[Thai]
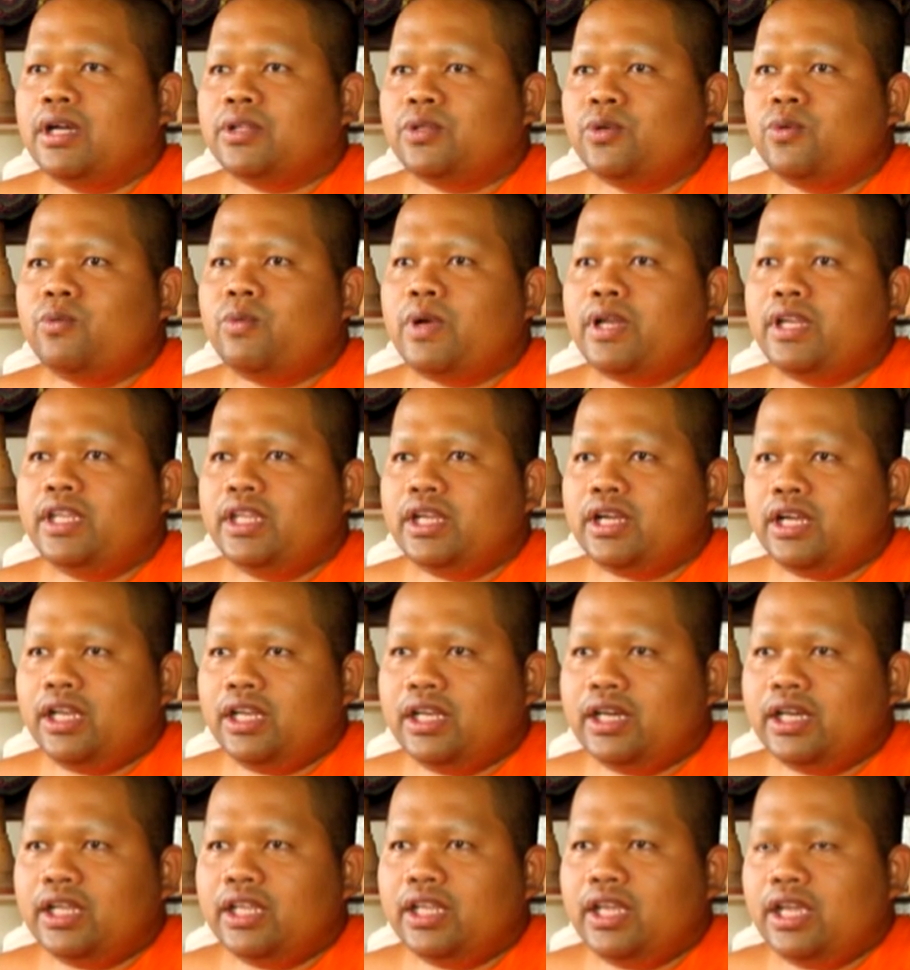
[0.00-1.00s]
ทุกวันนี้ก็
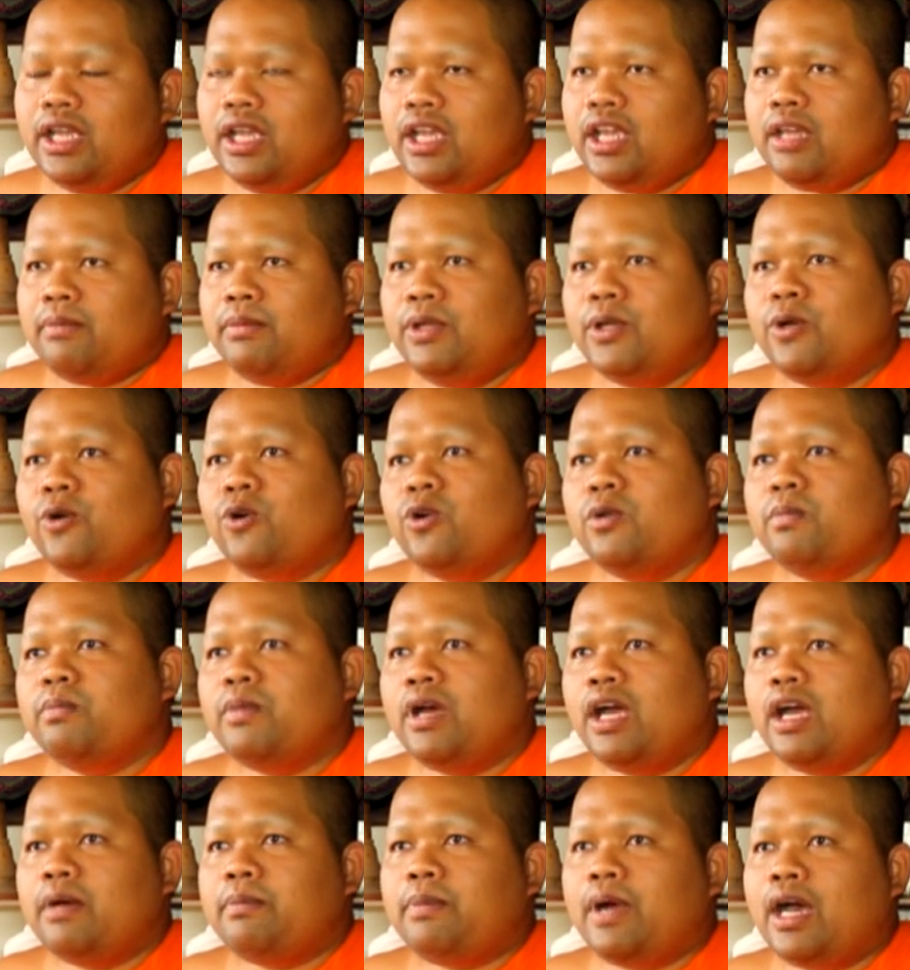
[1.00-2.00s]
เลยมีคน
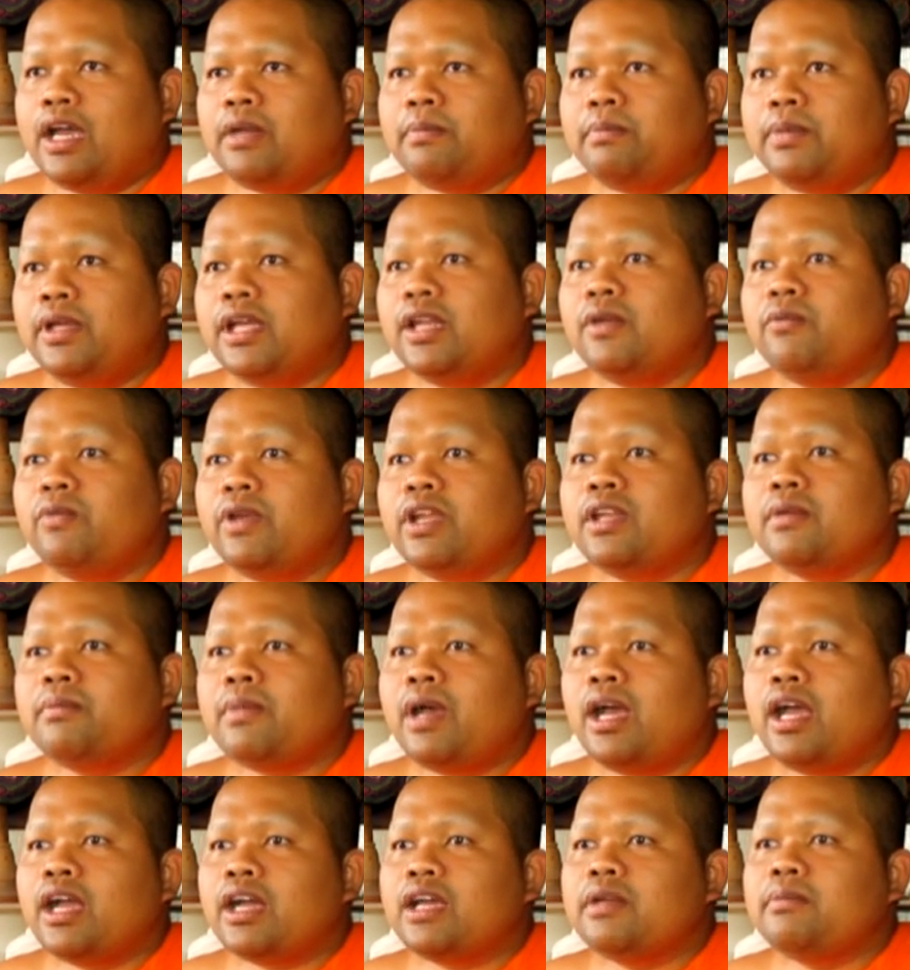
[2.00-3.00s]
มาพัดเปลี่ยนเวียน
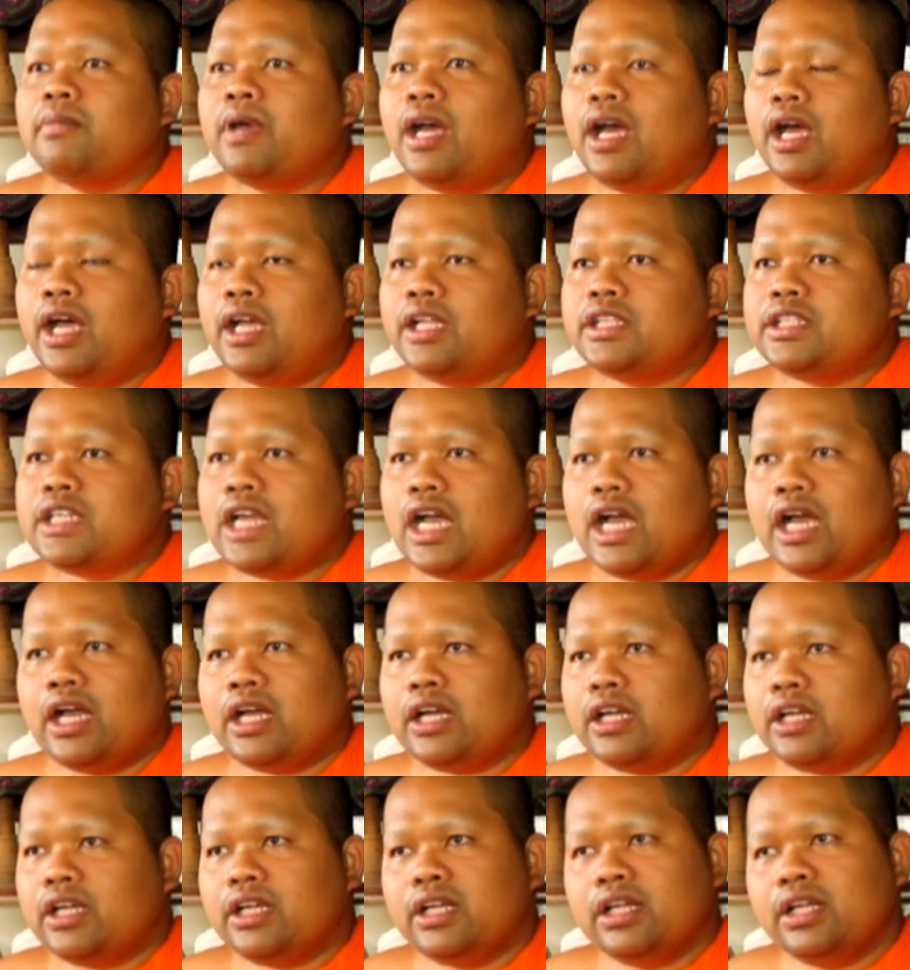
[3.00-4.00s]
มากันมาจาก
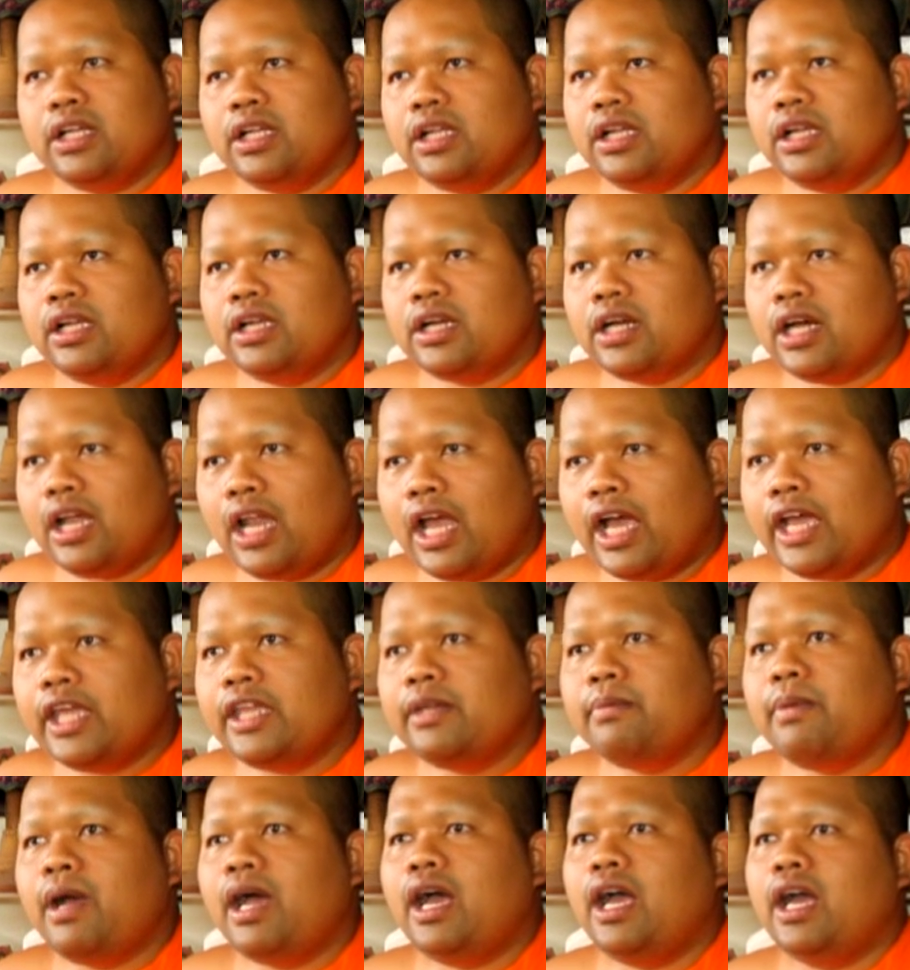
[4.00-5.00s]
ใกล้
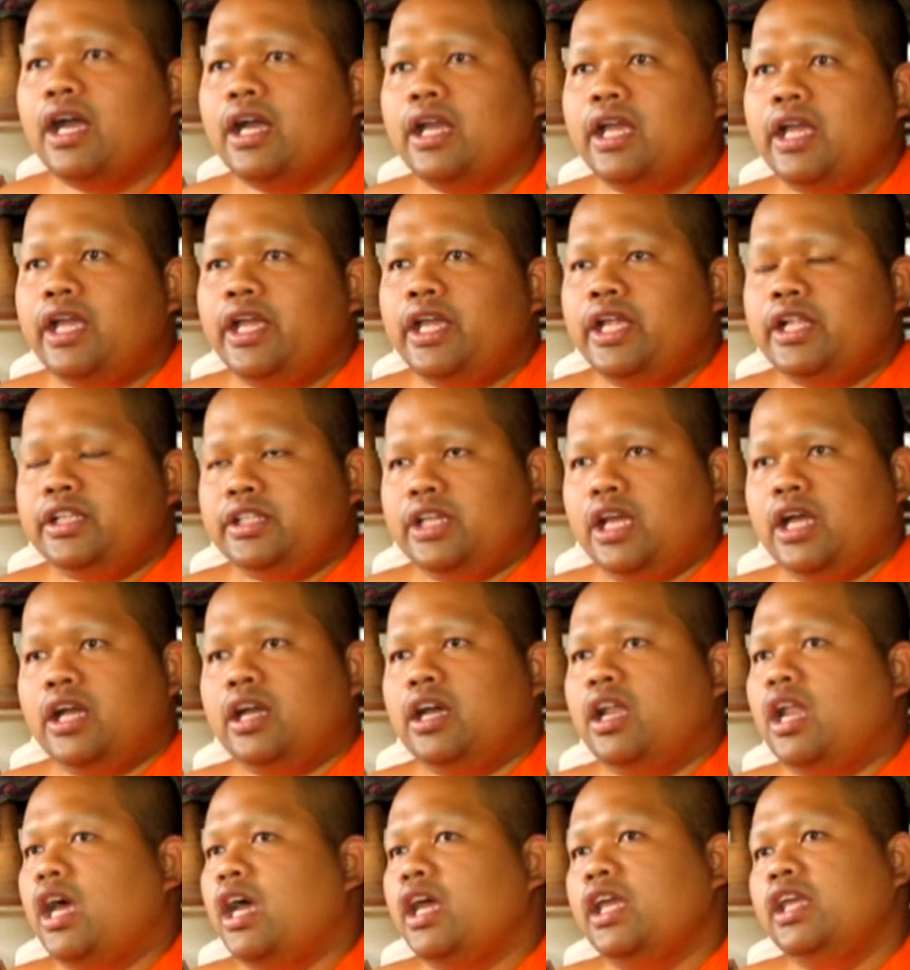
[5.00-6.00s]
บ้าง จาก
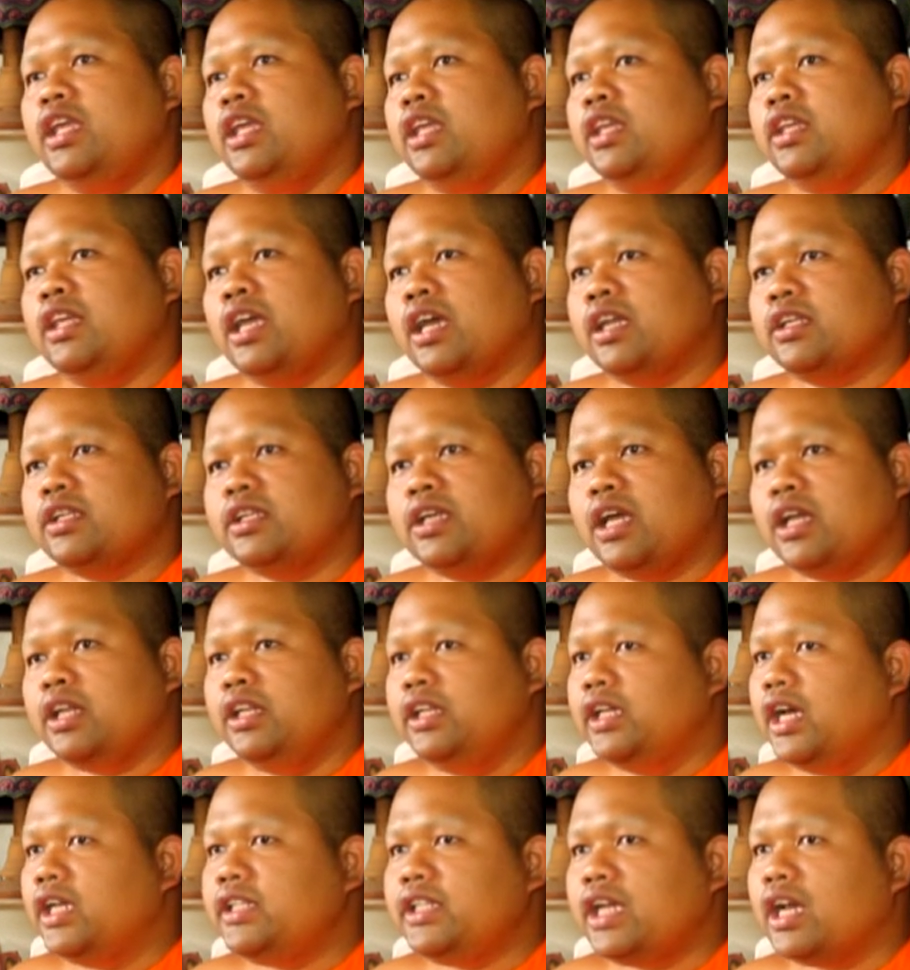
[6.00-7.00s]
ไกลจากจากเห
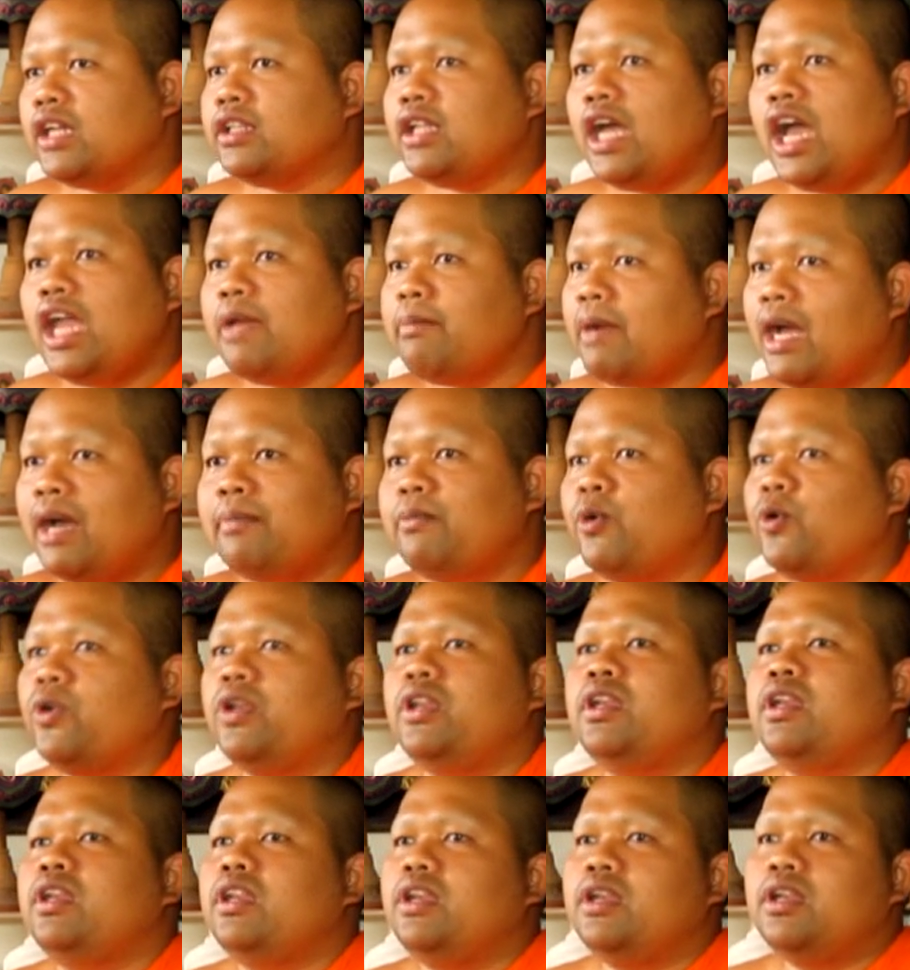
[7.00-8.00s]
นือจากใต้มาหมด
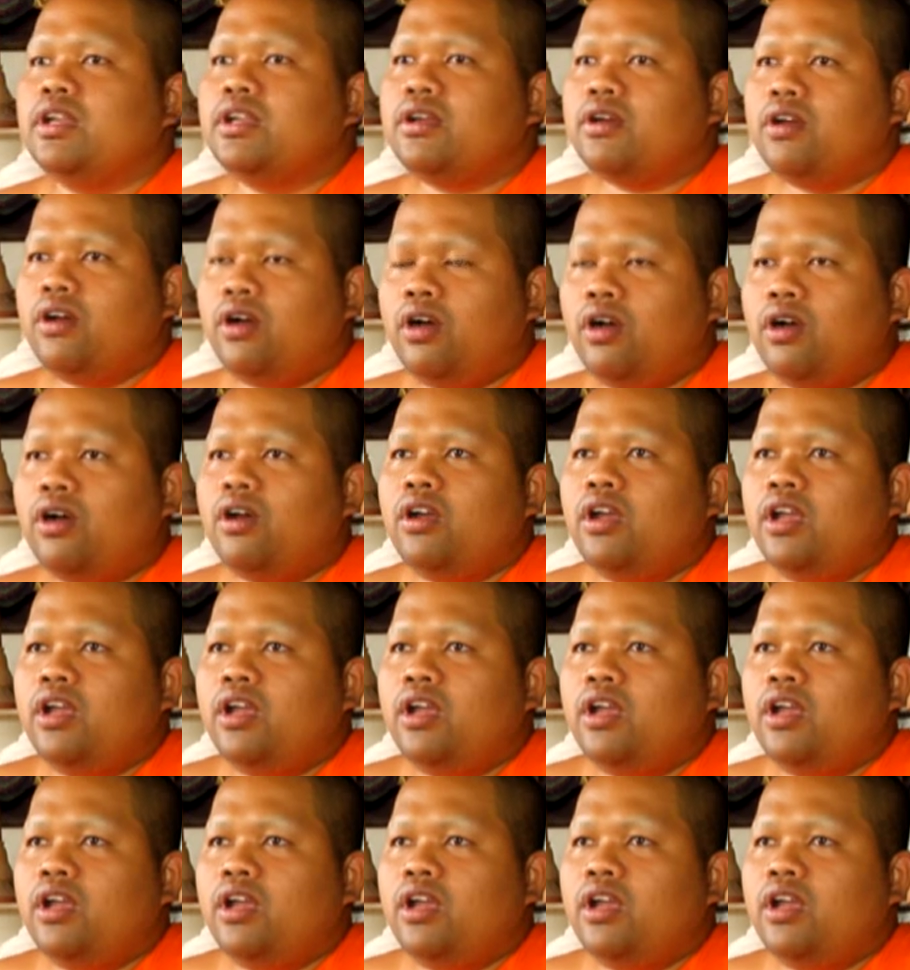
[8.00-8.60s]
ก็